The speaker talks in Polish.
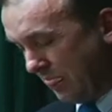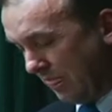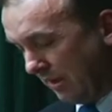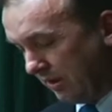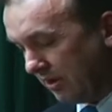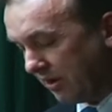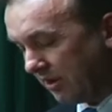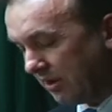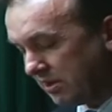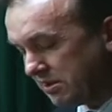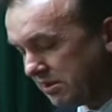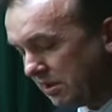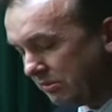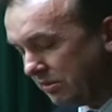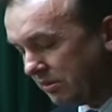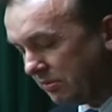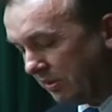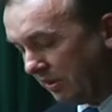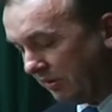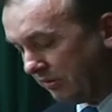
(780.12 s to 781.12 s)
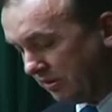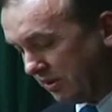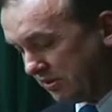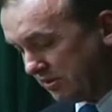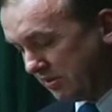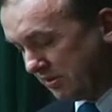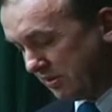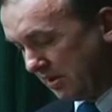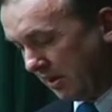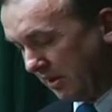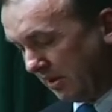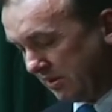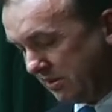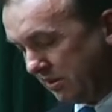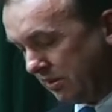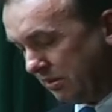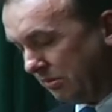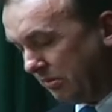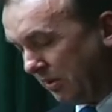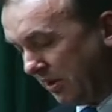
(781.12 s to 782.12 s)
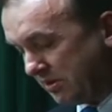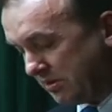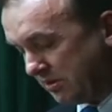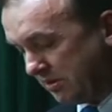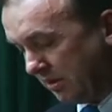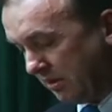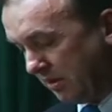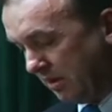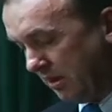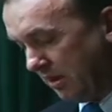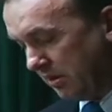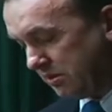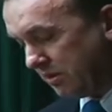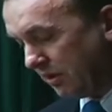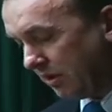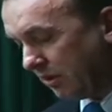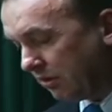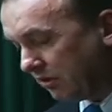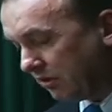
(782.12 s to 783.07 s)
Nagradzamy Pawła Zyzaka za tę pasję, za jego